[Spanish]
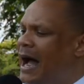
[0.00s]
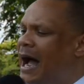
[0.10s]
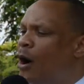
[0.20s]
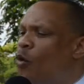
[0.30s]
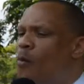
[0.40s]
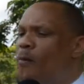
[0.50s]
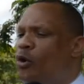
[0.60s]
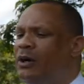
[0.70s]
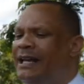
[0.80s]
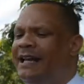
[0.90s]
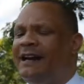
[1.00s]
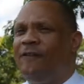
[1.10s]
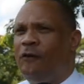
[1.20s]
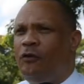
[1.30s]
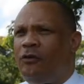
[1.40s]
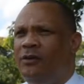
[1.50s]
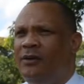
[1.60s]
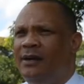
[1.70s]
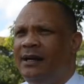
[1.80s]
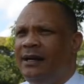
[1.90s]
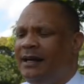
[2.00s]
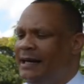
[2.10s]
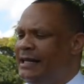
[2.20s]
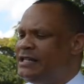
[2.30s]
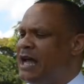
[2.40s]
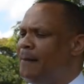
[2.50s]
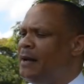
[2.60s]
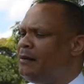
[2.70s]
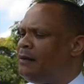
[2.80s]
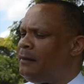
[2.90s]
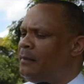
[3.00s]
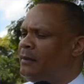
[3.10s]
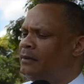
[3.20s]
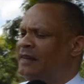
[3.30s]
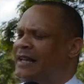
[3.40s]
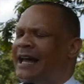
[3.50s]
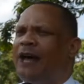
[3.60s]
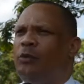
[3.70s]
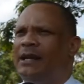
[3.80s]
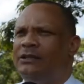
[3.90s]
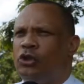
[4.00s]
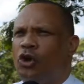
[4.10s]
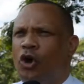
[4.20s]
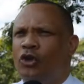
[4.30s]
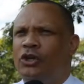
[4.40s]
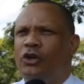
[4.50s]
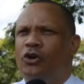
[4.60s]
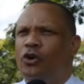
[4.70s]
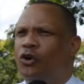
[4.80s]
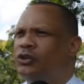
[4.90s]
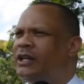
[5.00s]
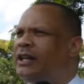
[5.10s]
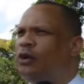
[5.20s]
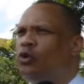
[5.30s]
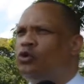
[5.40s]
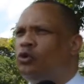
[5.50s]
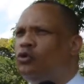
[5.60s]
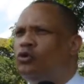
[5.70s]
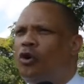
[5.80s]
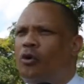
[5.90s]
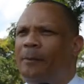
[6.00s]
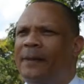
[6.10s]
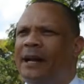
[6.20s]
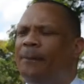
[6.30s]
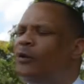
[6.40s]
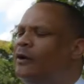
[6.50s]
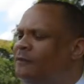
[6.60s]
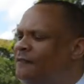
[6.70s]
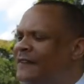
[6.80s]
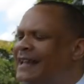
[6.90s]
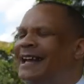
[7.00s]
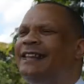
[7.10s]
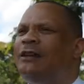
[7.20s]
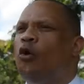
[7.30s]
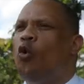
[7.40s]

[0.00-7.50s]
a un bolígrafo, le llaman cigarro electrónico, tienen otros nombres, pero en fin es